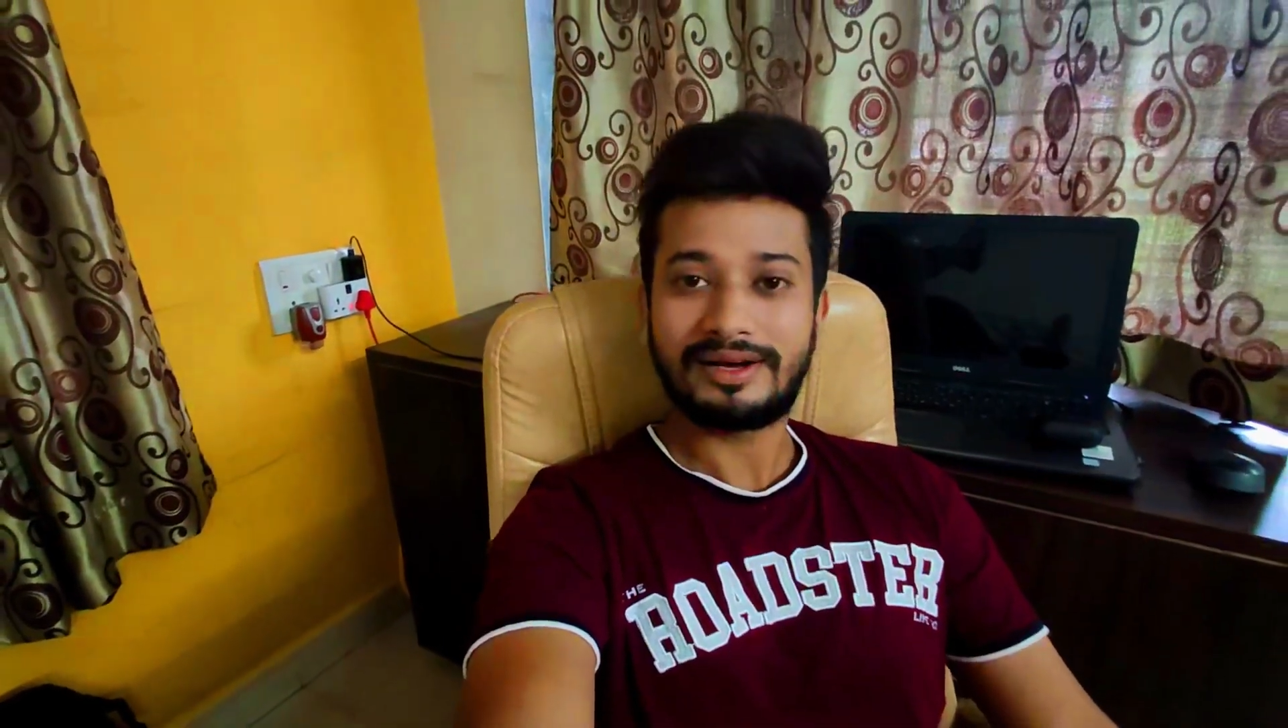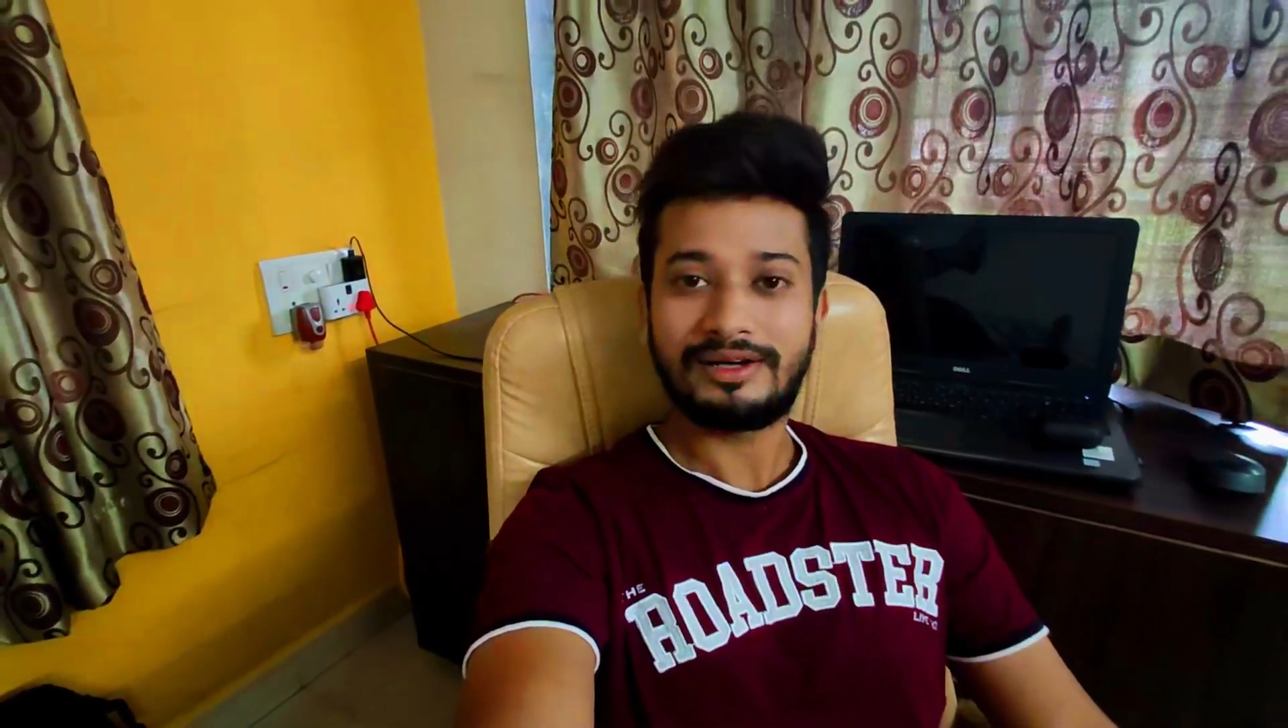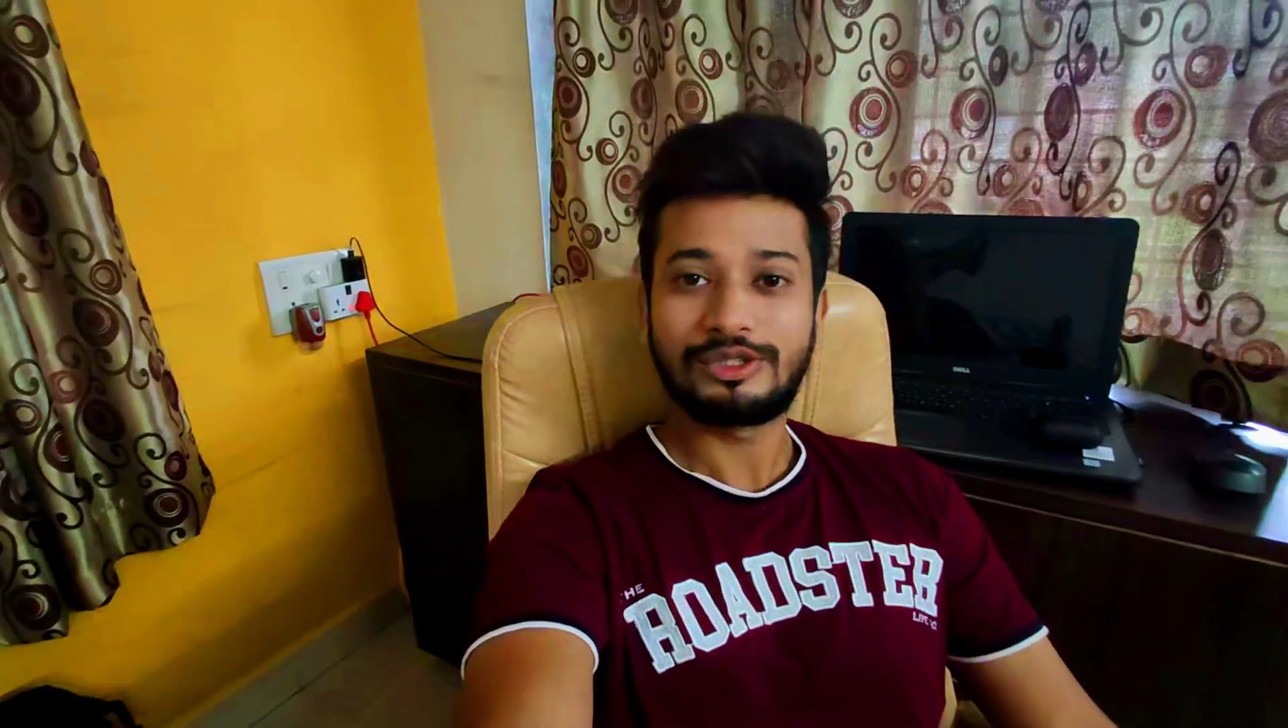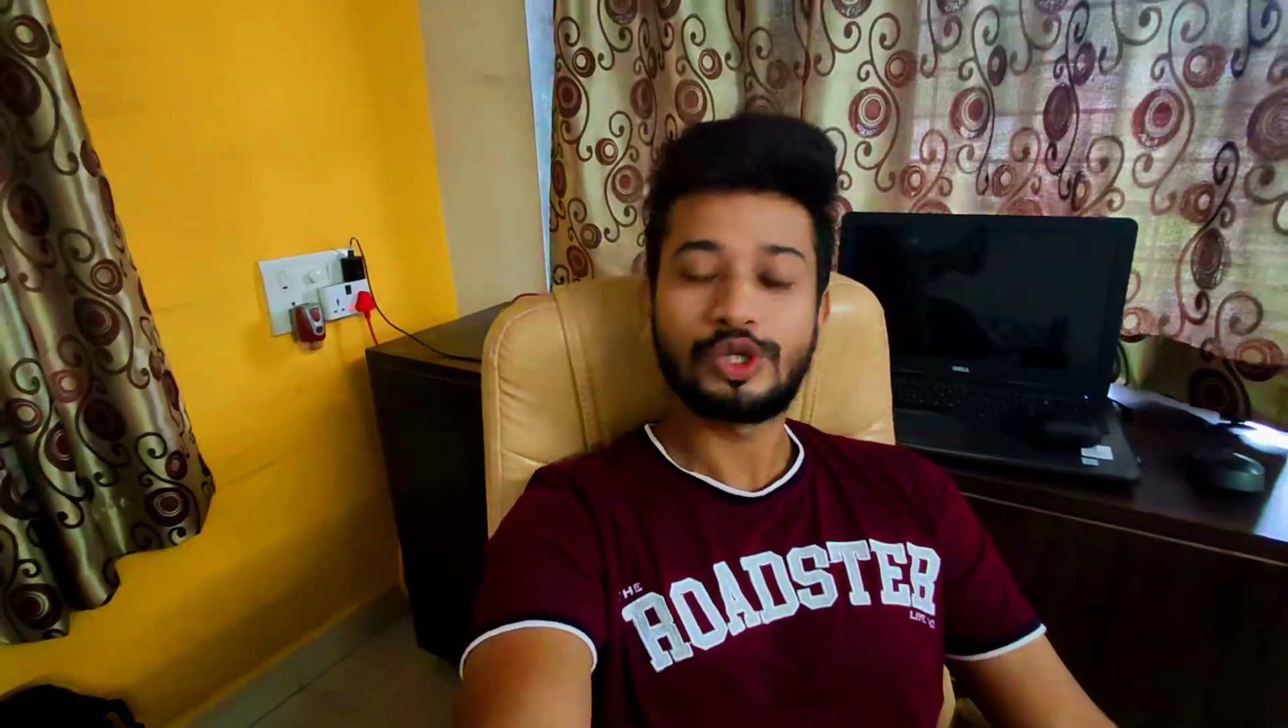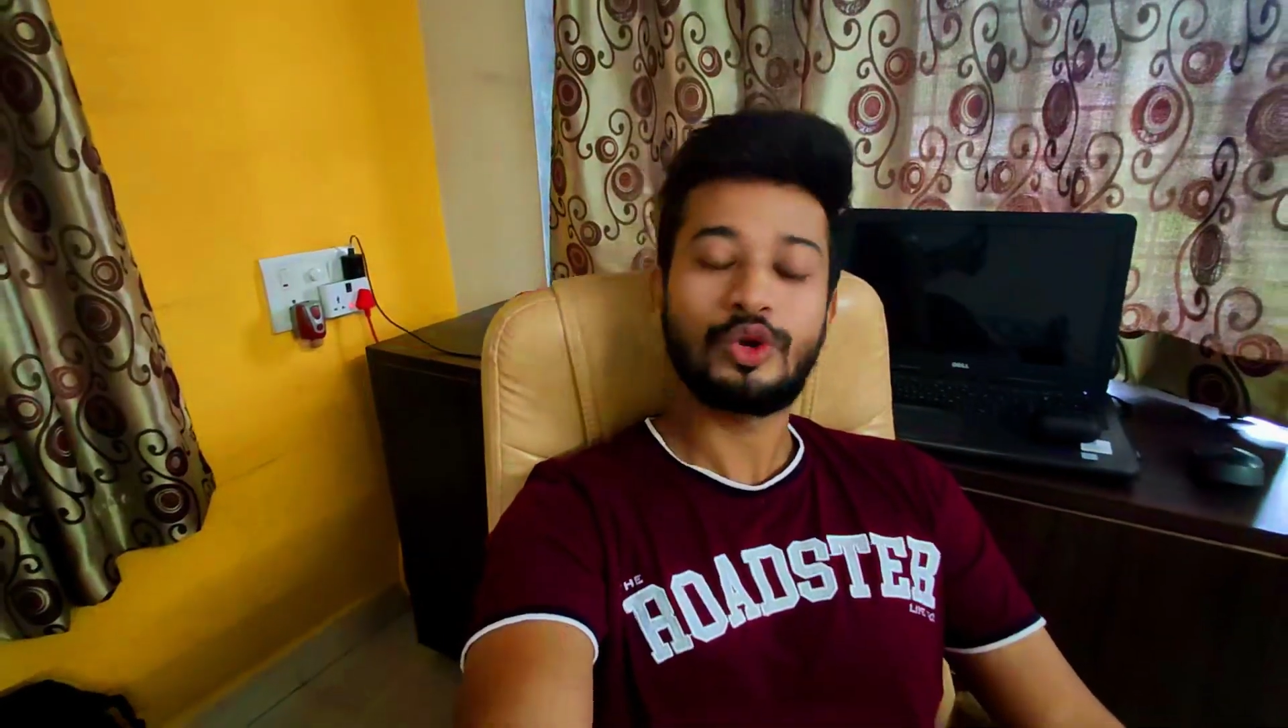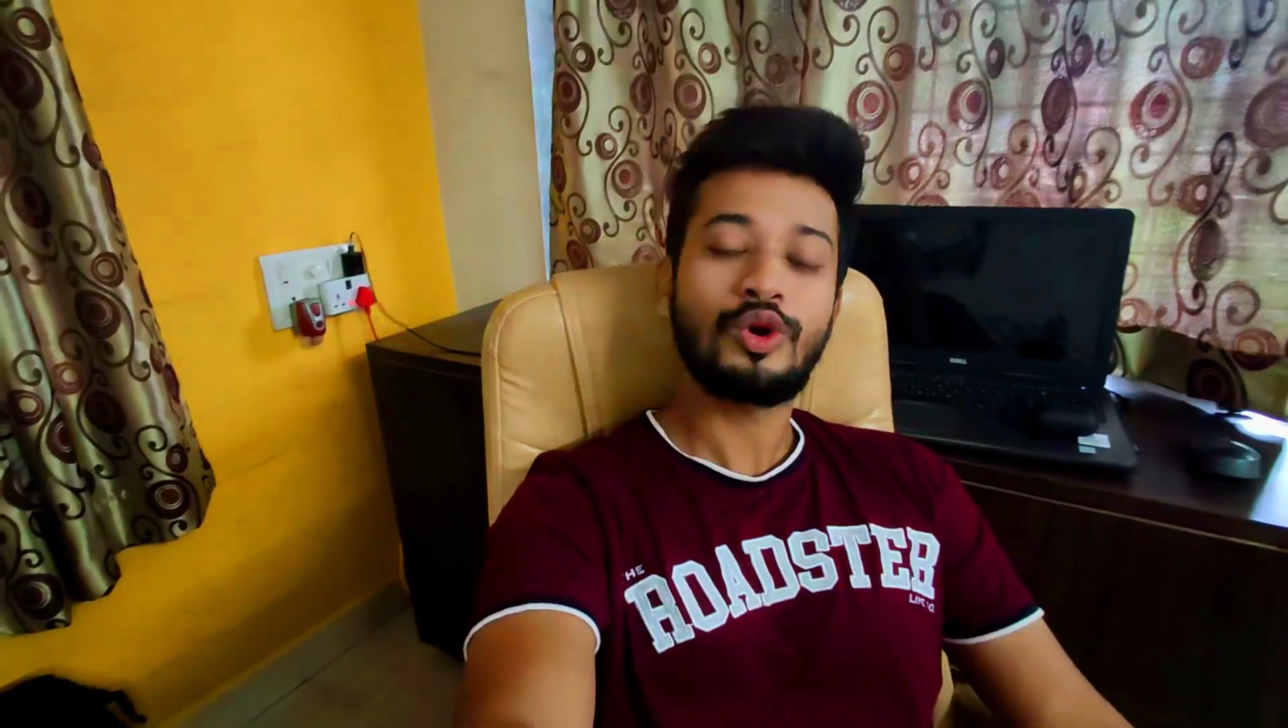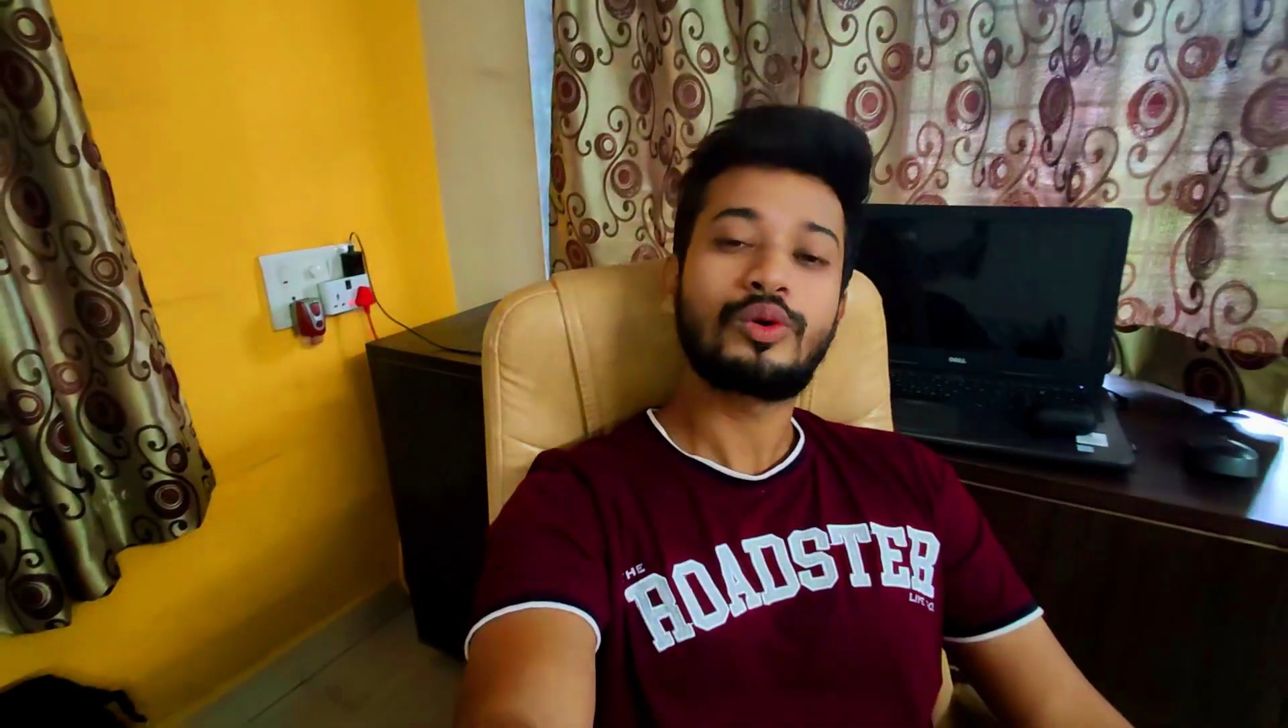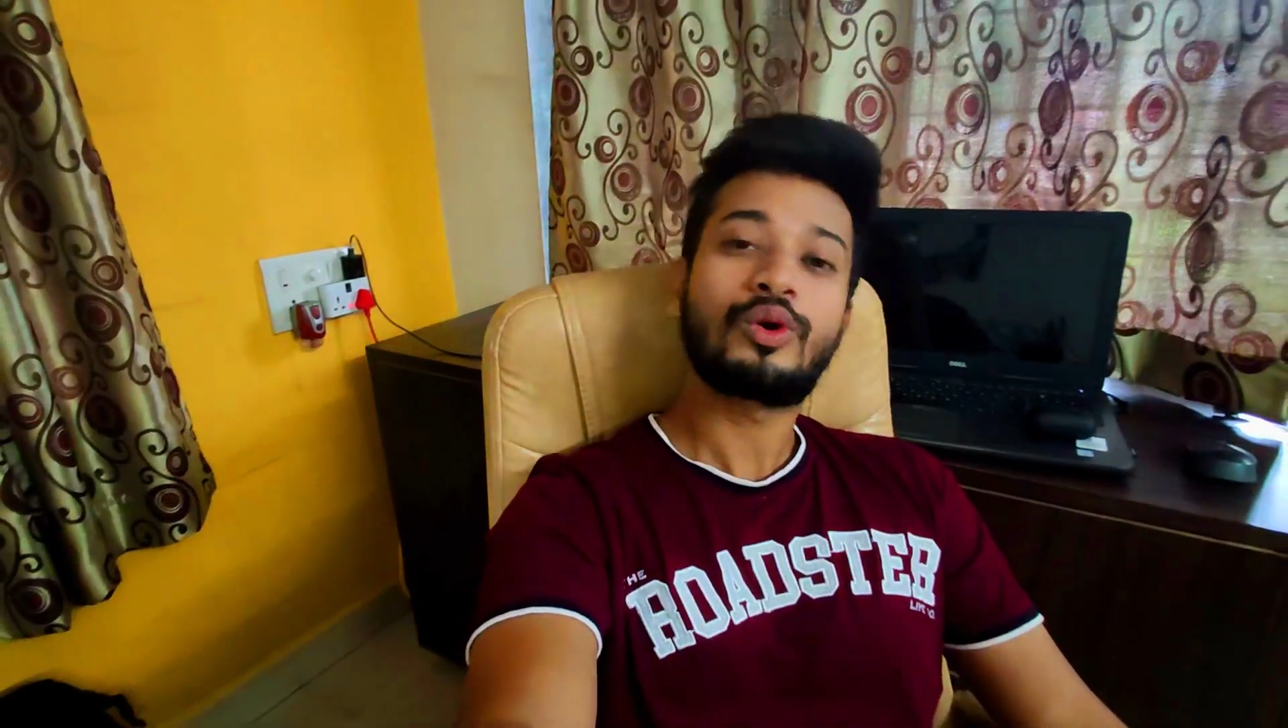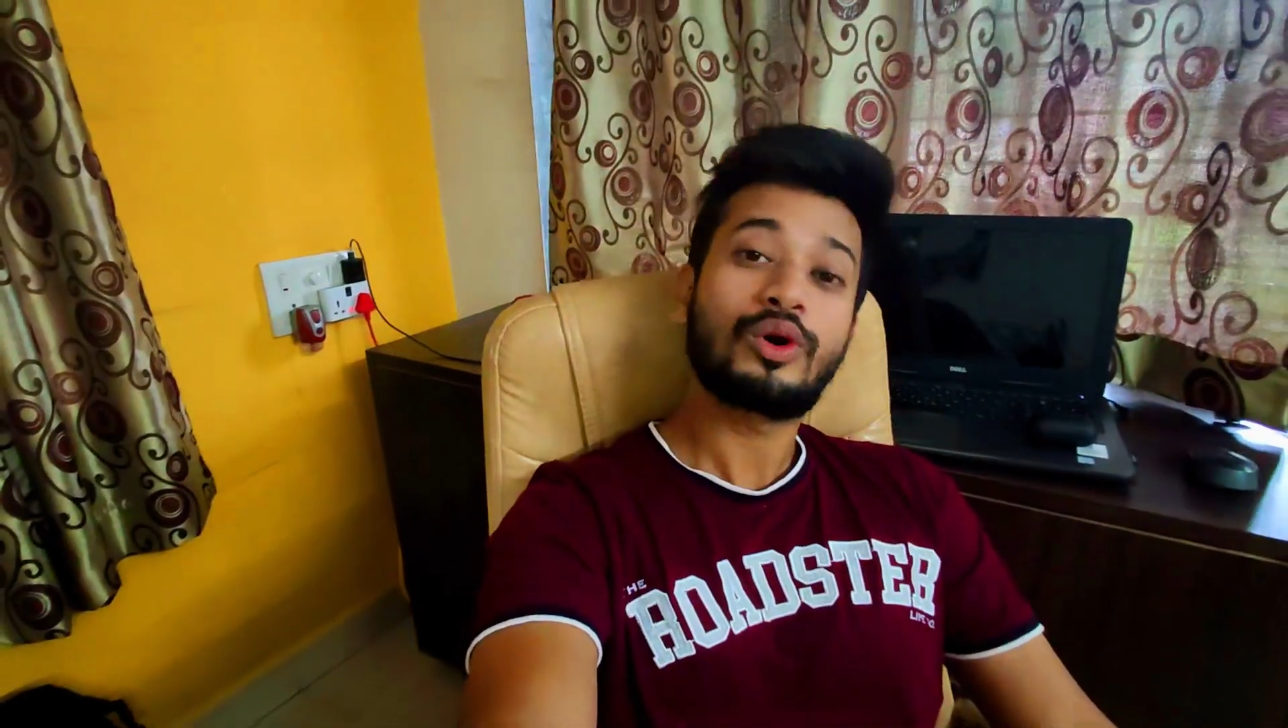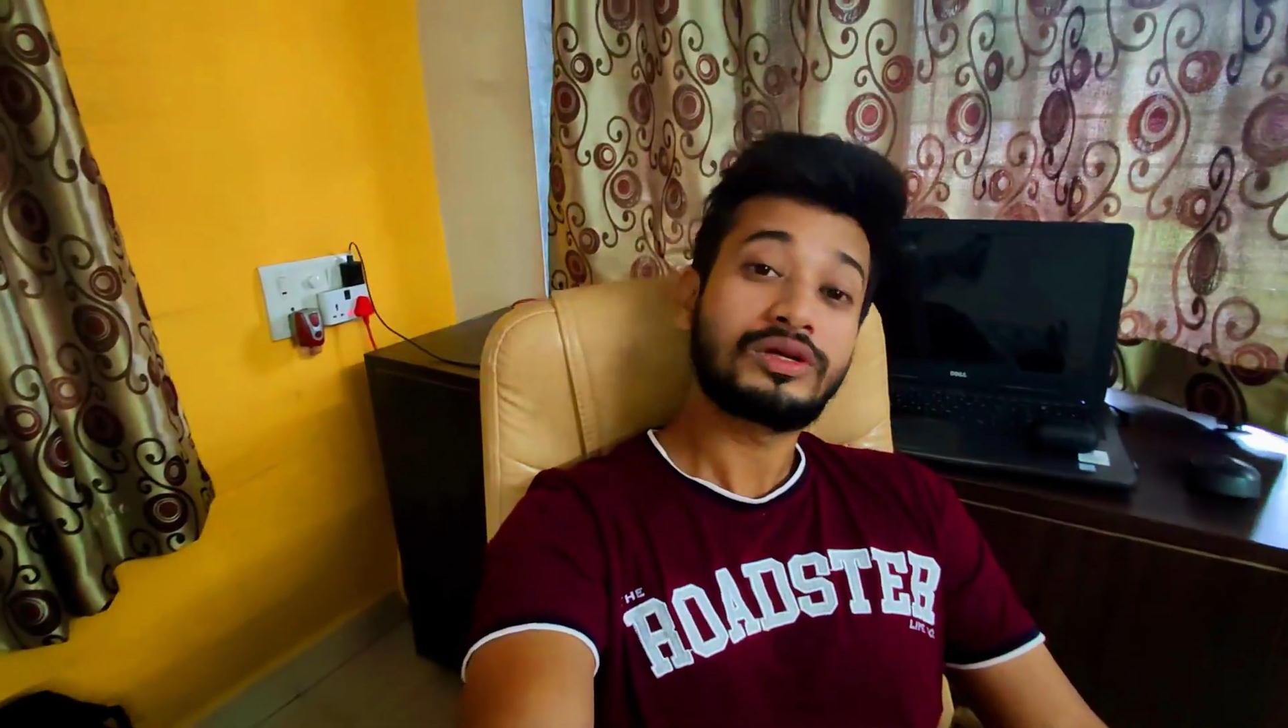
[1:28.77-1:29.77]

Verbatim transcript: था जो लोग